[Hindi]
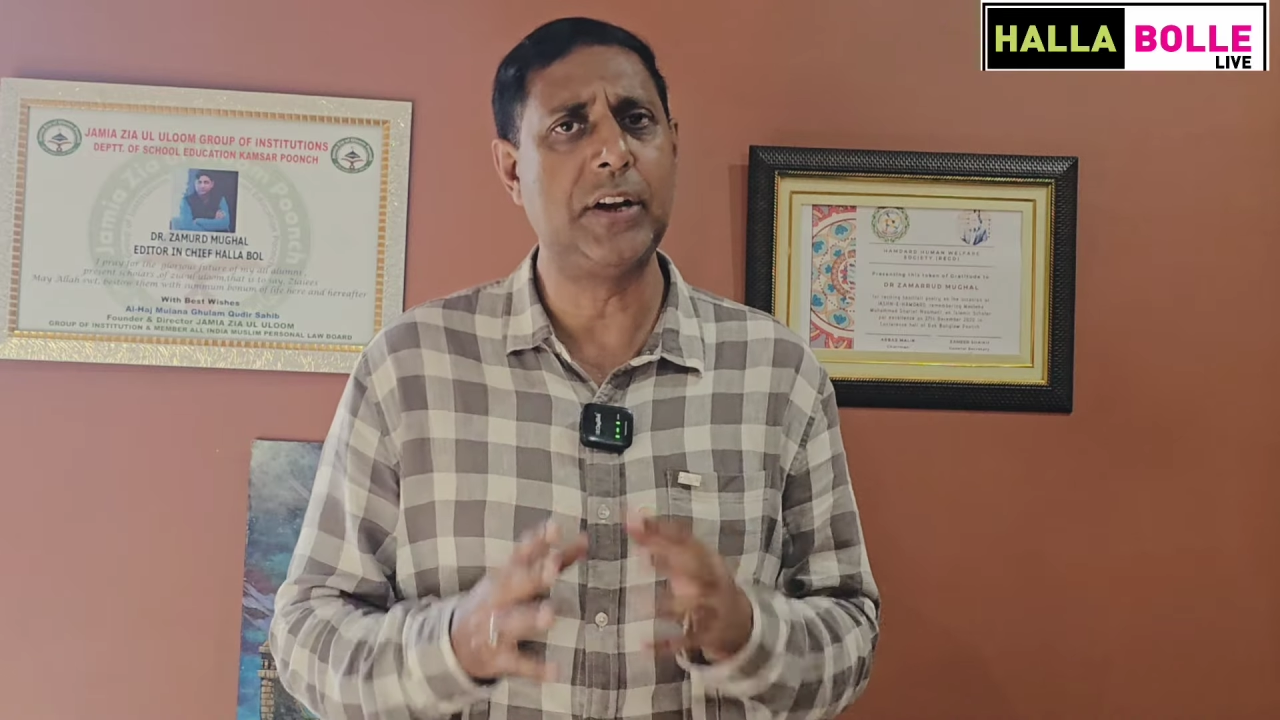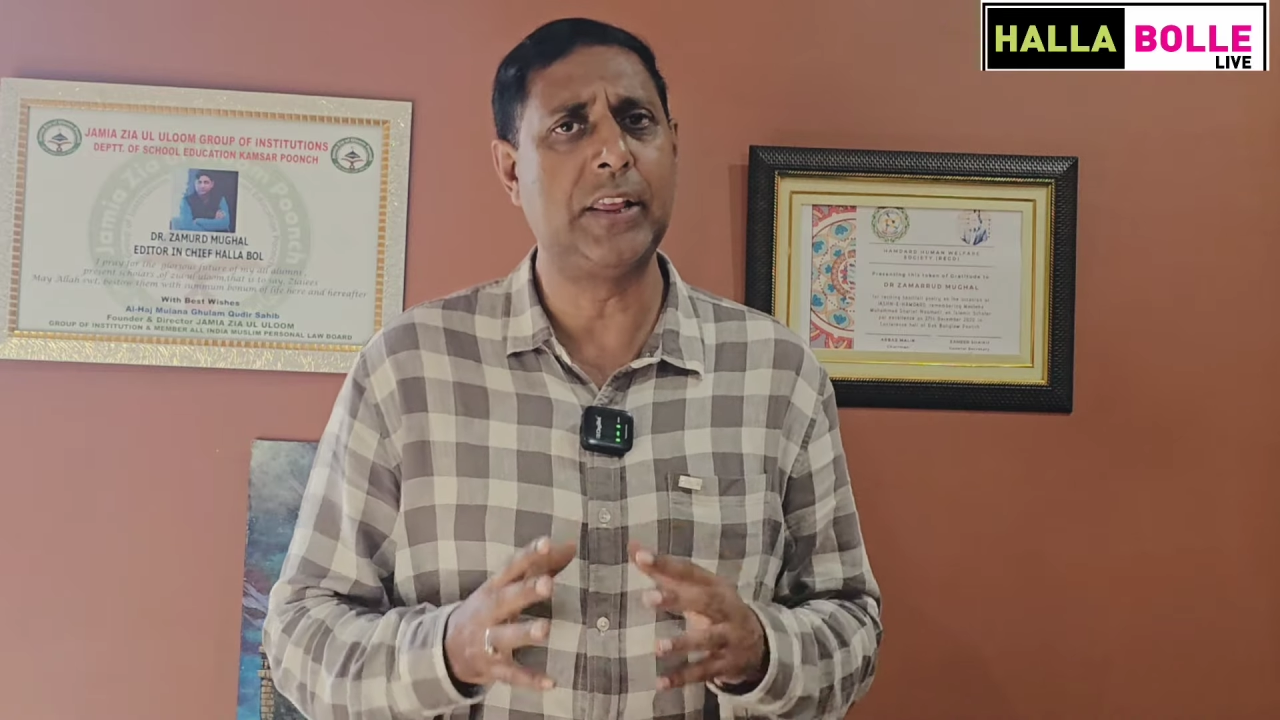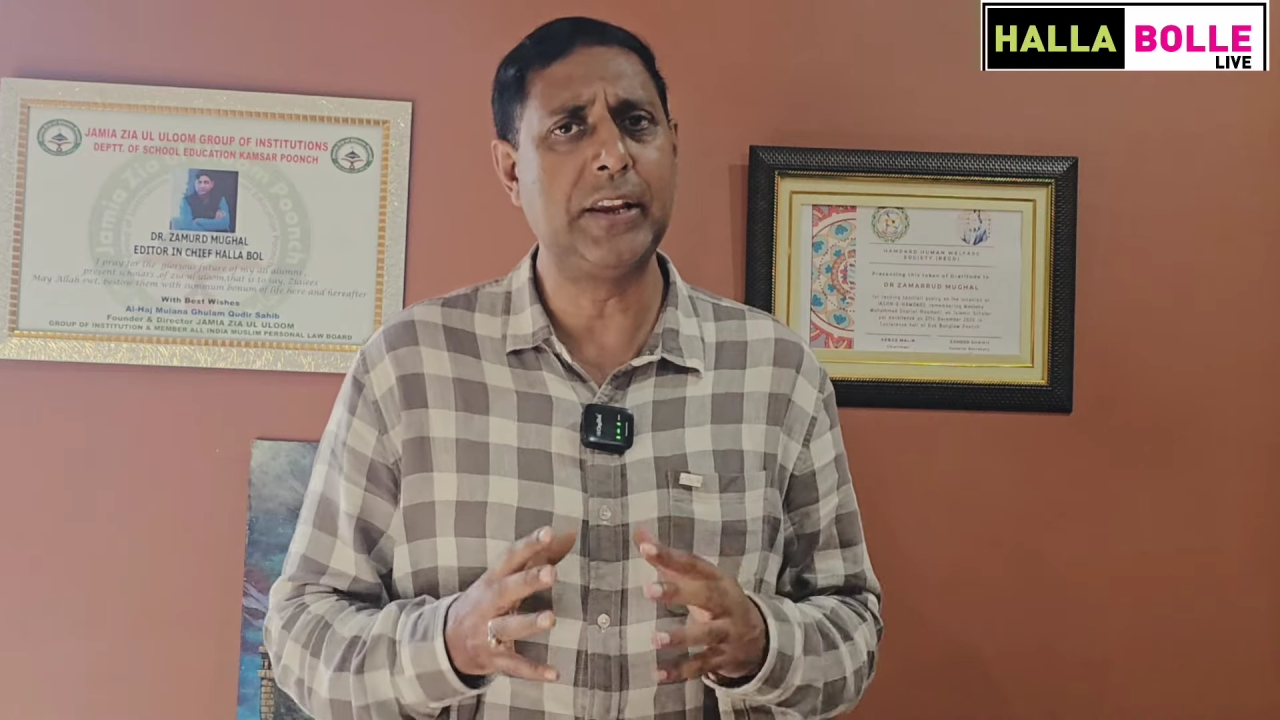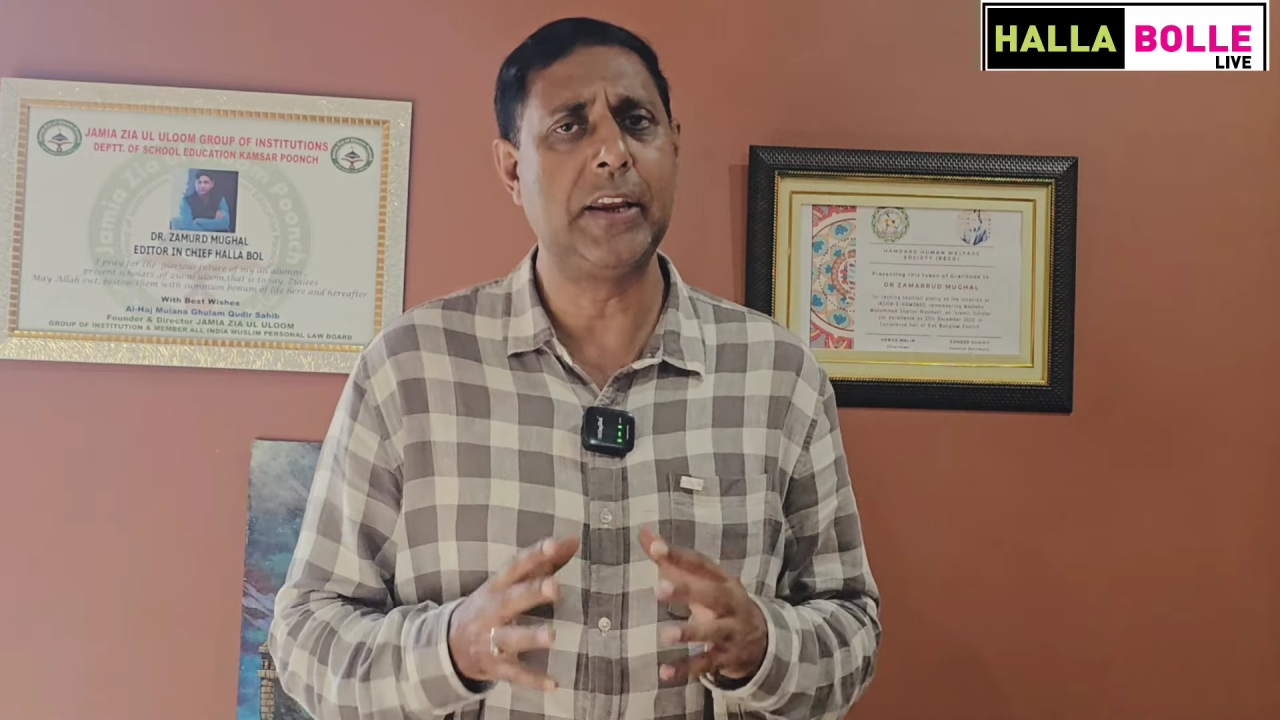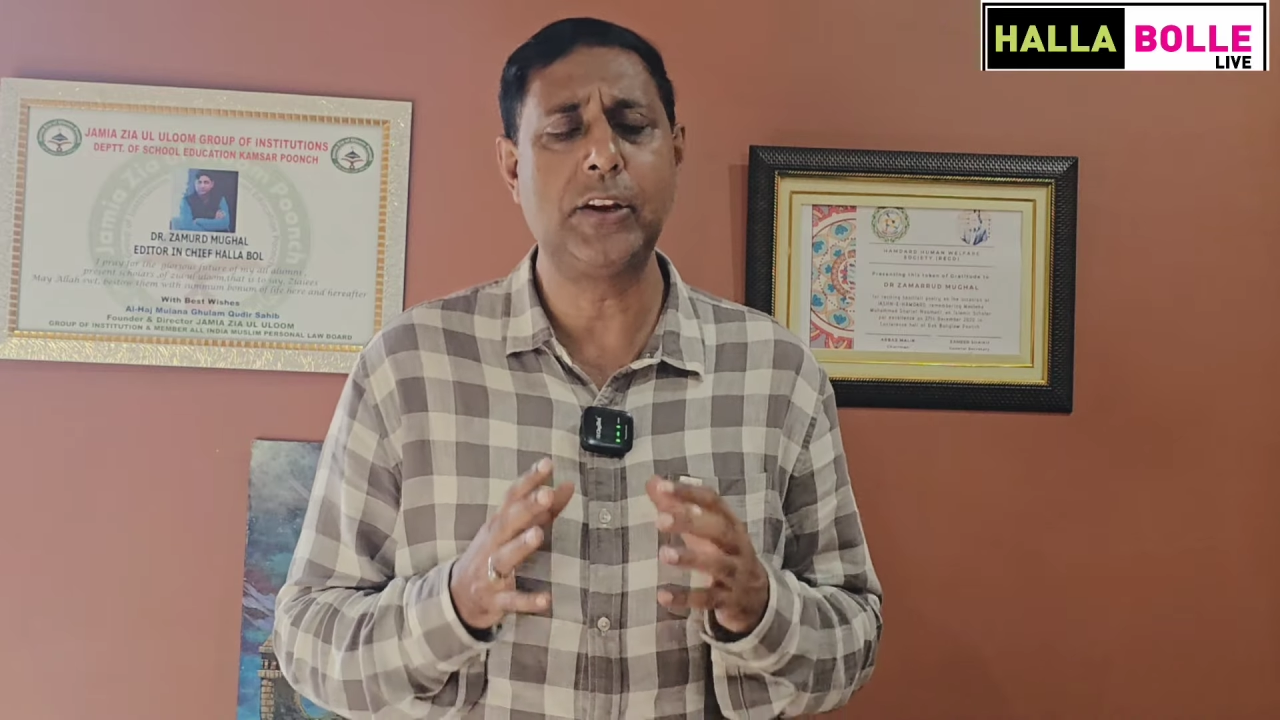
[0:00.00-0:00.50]

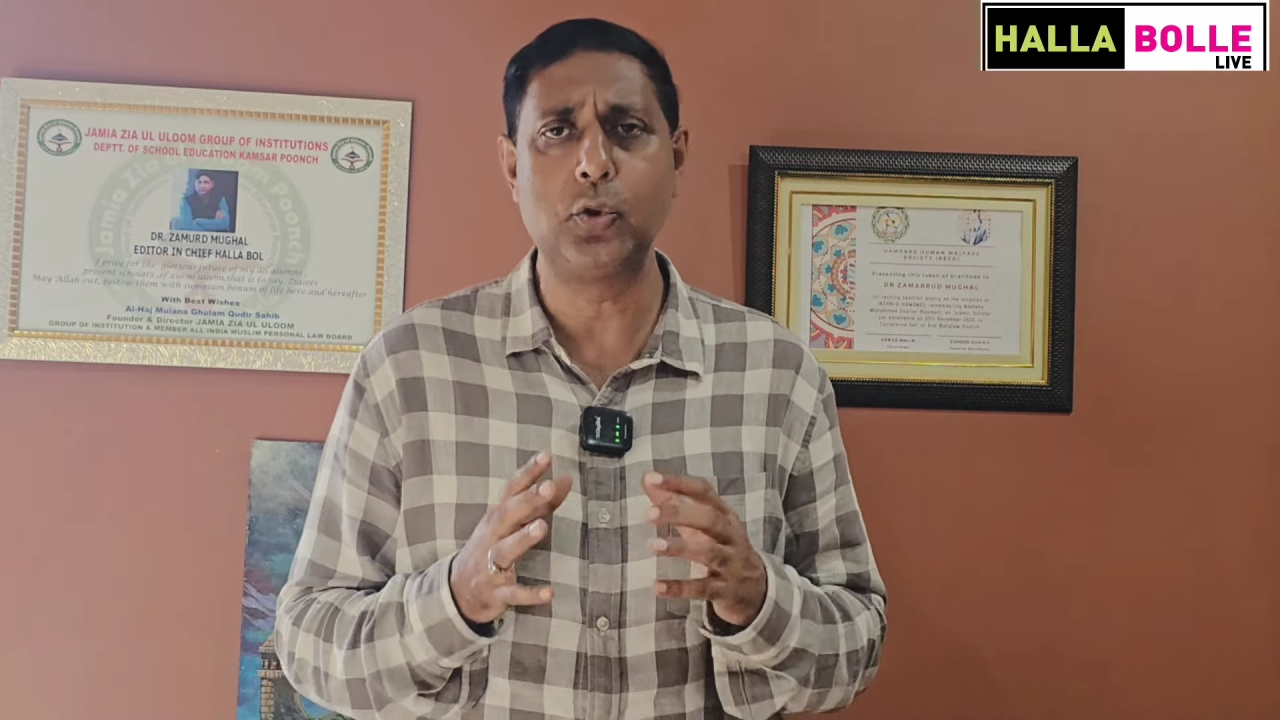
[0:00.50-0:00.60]
लड़ेंगे